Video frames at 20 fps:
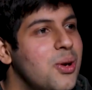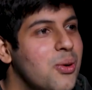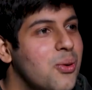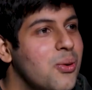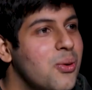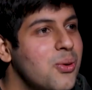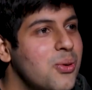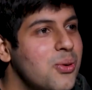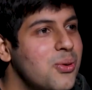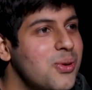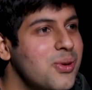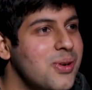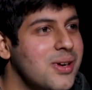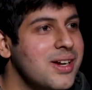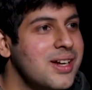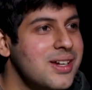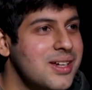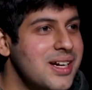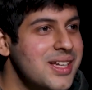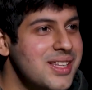लोगों को
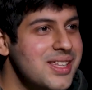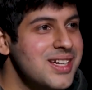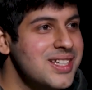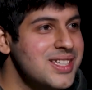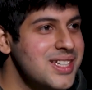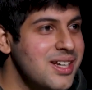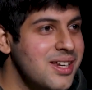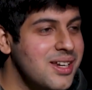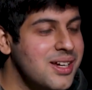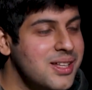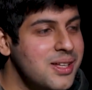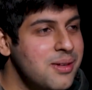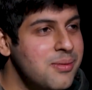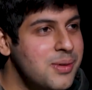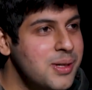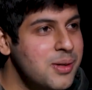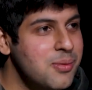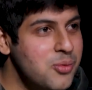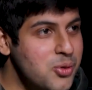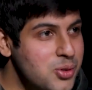इतने अच्छे नहीं लगते
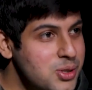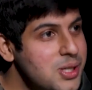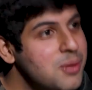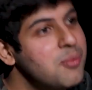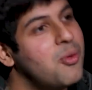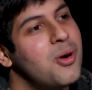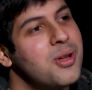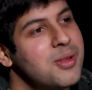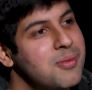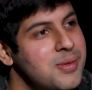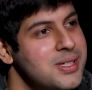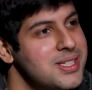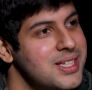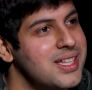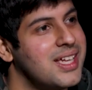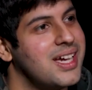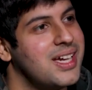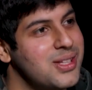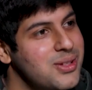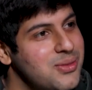बट मुझे बहुत
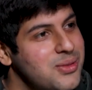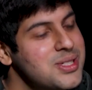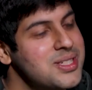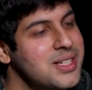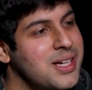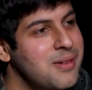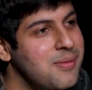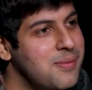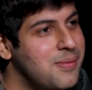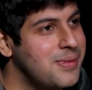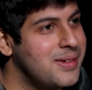पसंद आए थे उस टाइम